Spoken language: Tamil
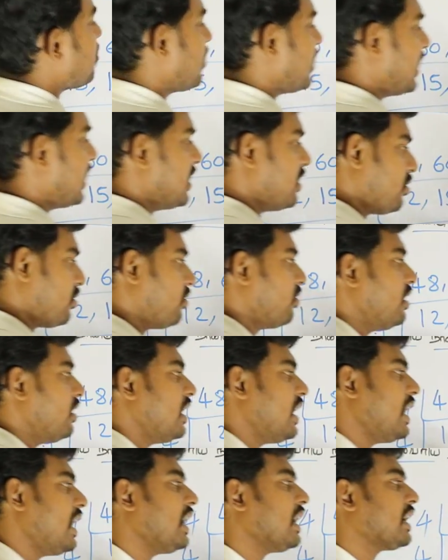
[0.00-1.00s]
ஸோ
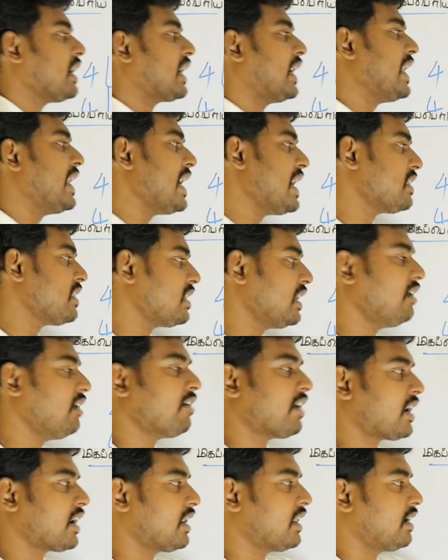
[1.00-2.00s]
இதுக்குள்ளே கடைசியில்
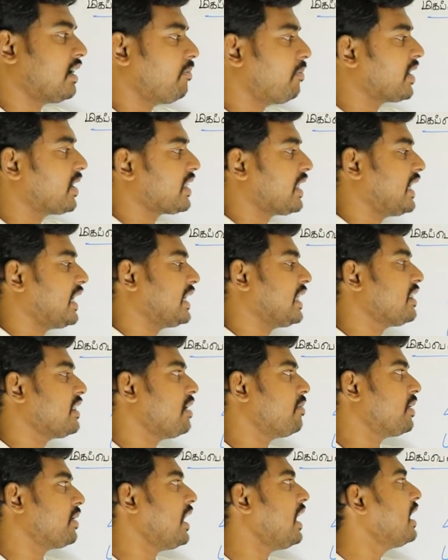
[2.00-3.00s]
வர்ற நம்பர் தான் என்னது
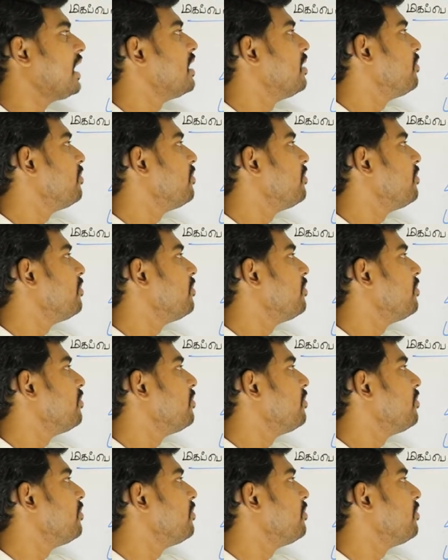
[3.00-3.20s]
அப்படின்னா